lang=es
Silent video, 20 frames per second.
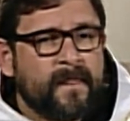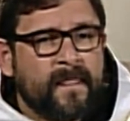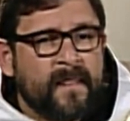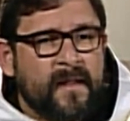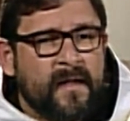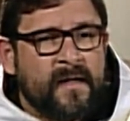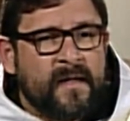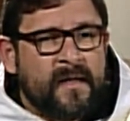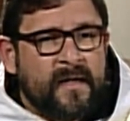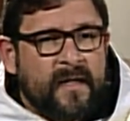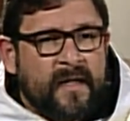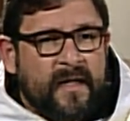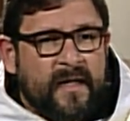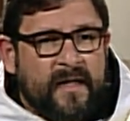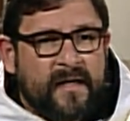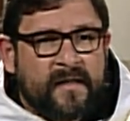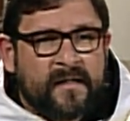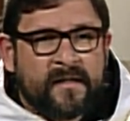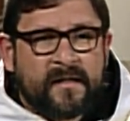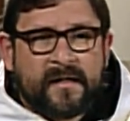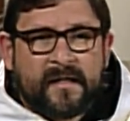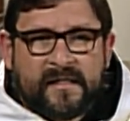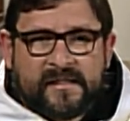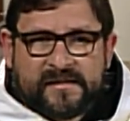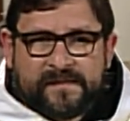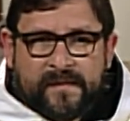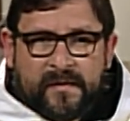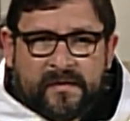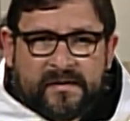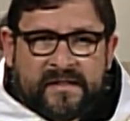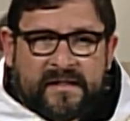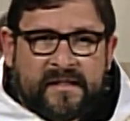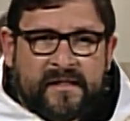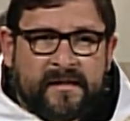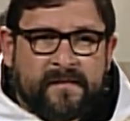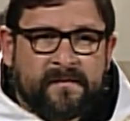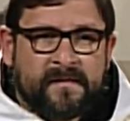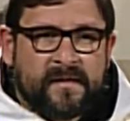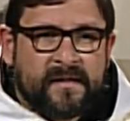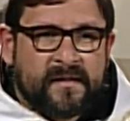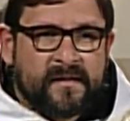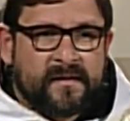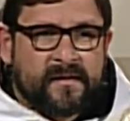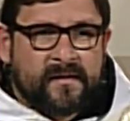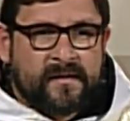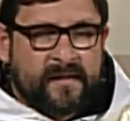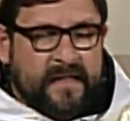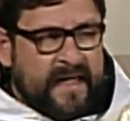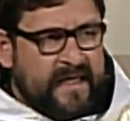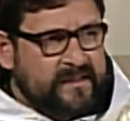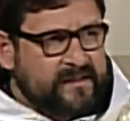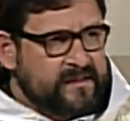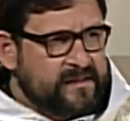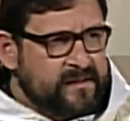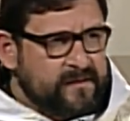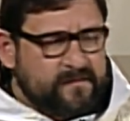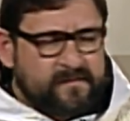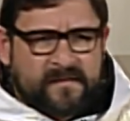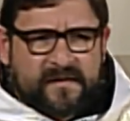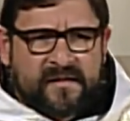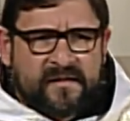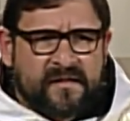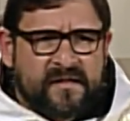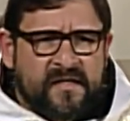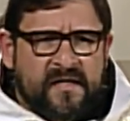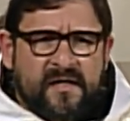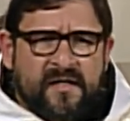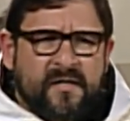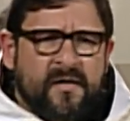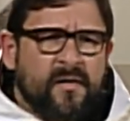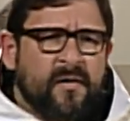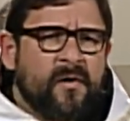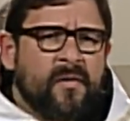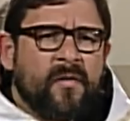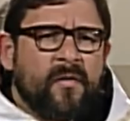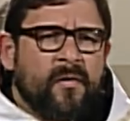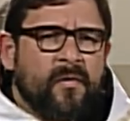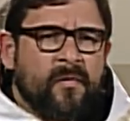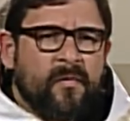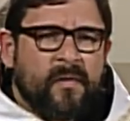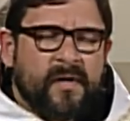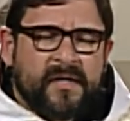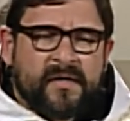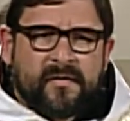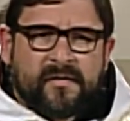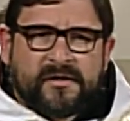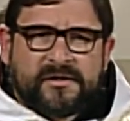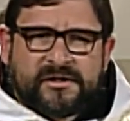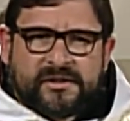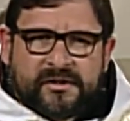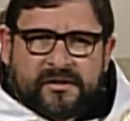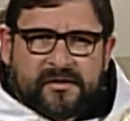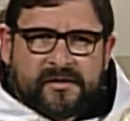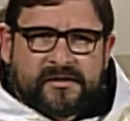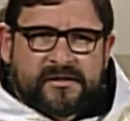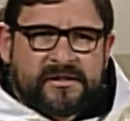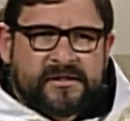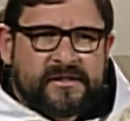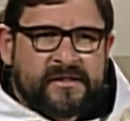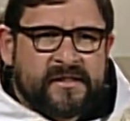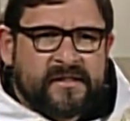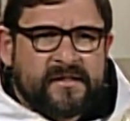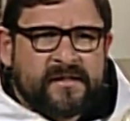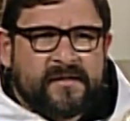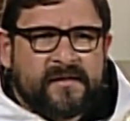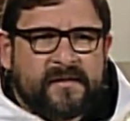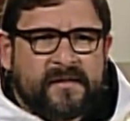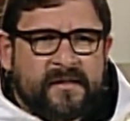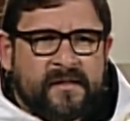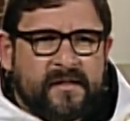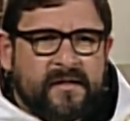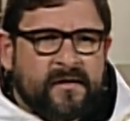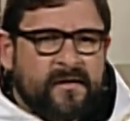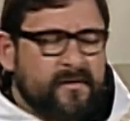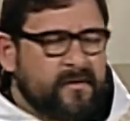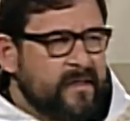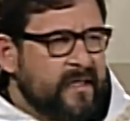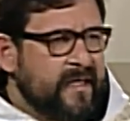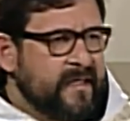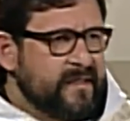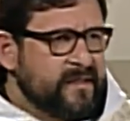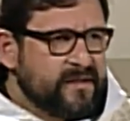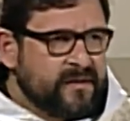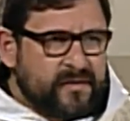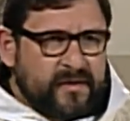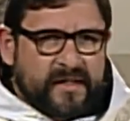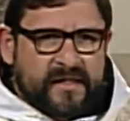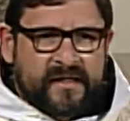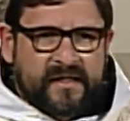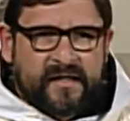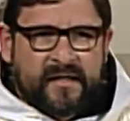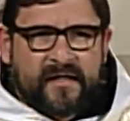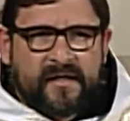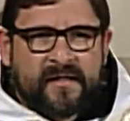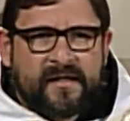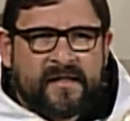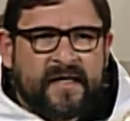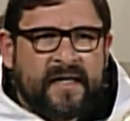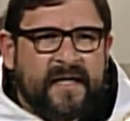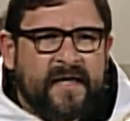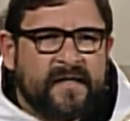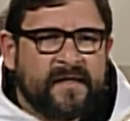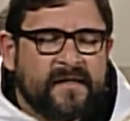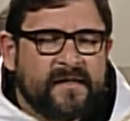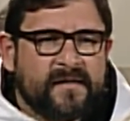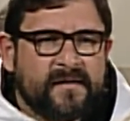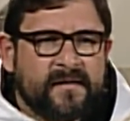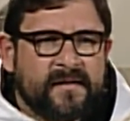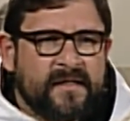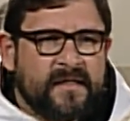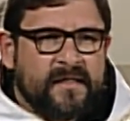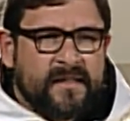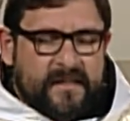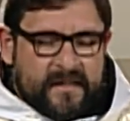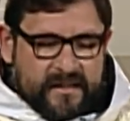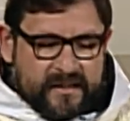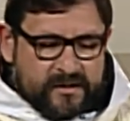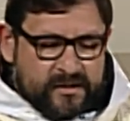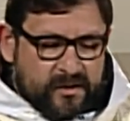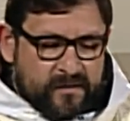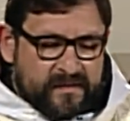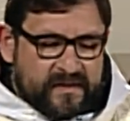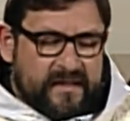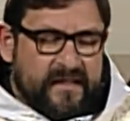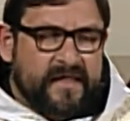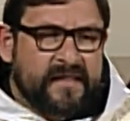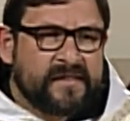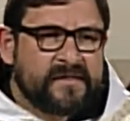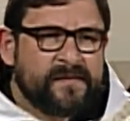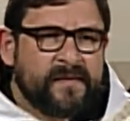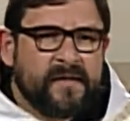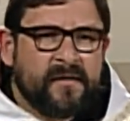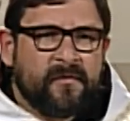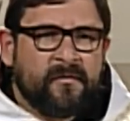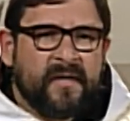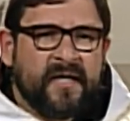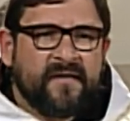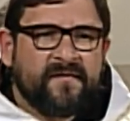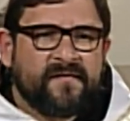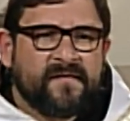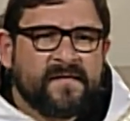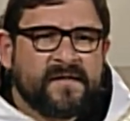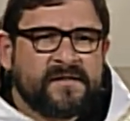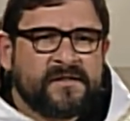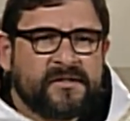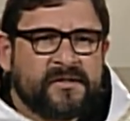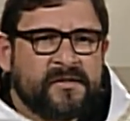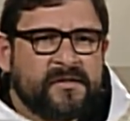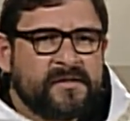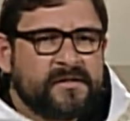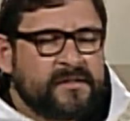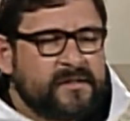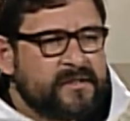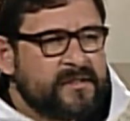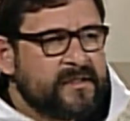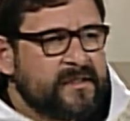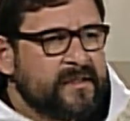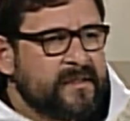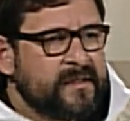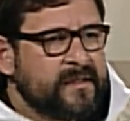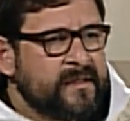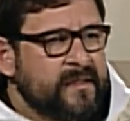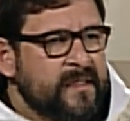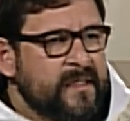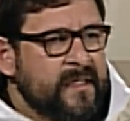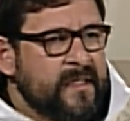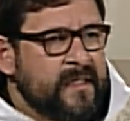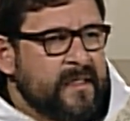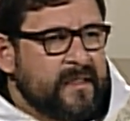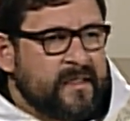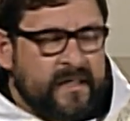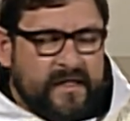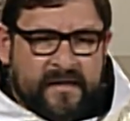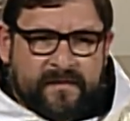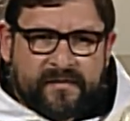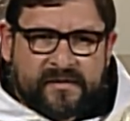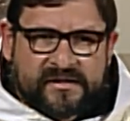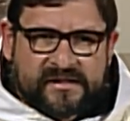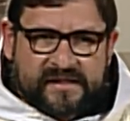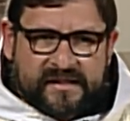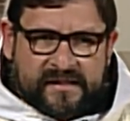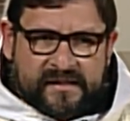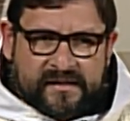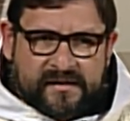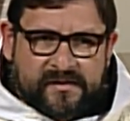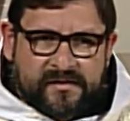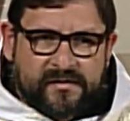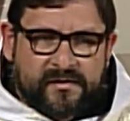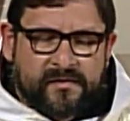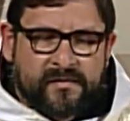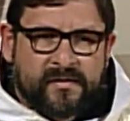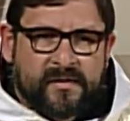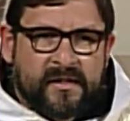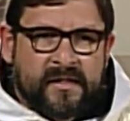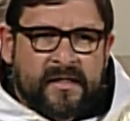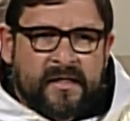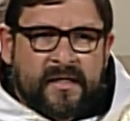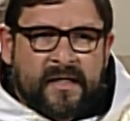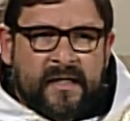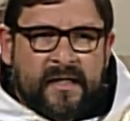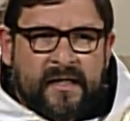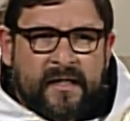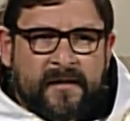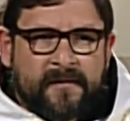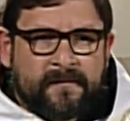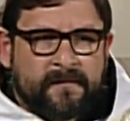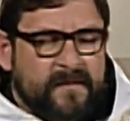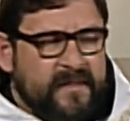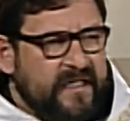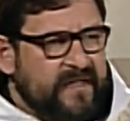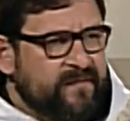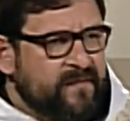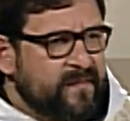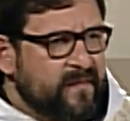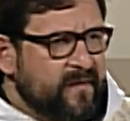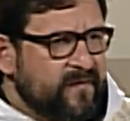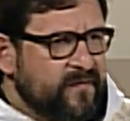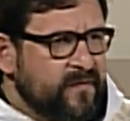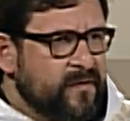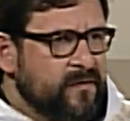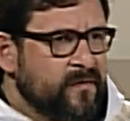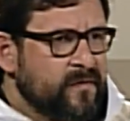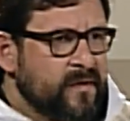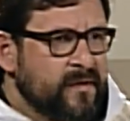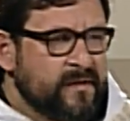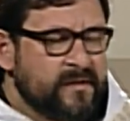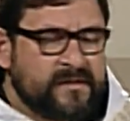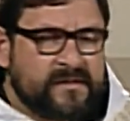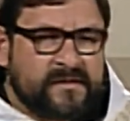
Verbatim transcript: Me dice, padre, ¿qué tal? Tuvimos una breve conversación. Le pregunté dónde él iba, a cuál, iglesia él eh, iba, y él me dijo que había estado alejado de la iglesia.